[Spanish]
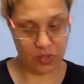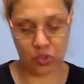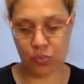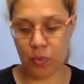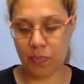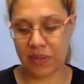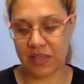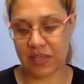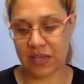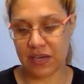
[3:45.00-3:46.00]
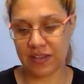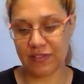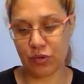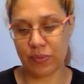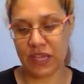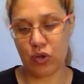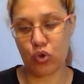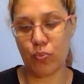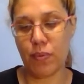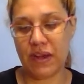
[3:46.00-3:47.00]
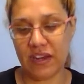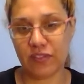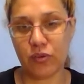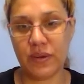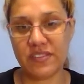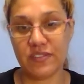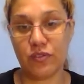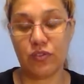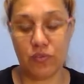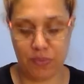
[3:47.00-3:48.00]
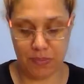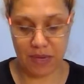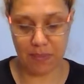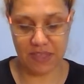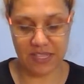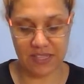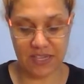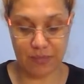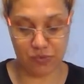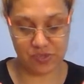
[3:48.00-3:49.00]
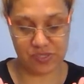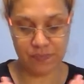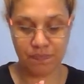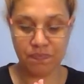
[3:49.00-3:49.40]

cómo poder resolver o cómo van a resolver esa situación. Primeramente tenemos,